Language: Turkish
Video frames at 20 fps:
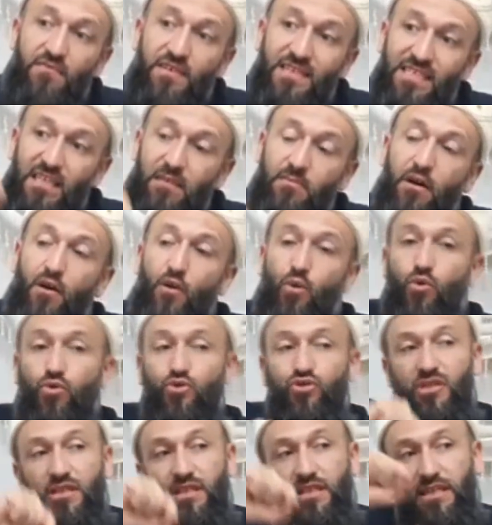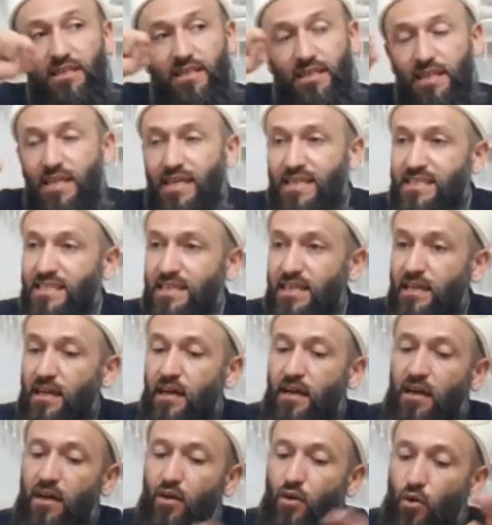ve sabah oruça niyet ederse
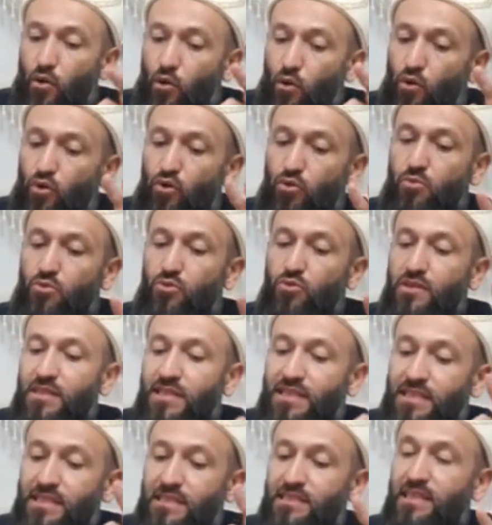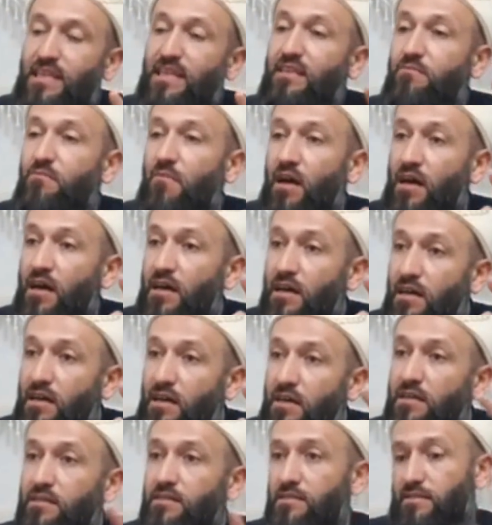ölümü
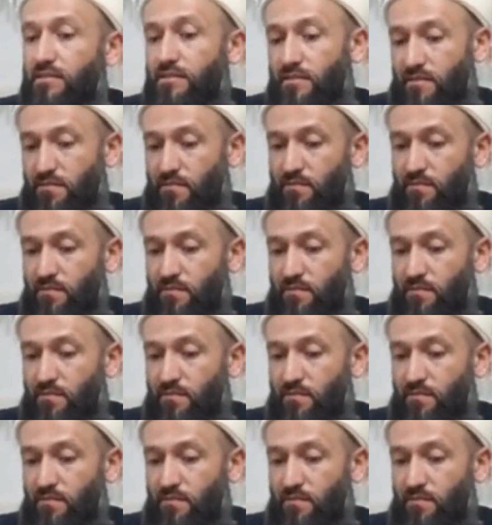hissetmez.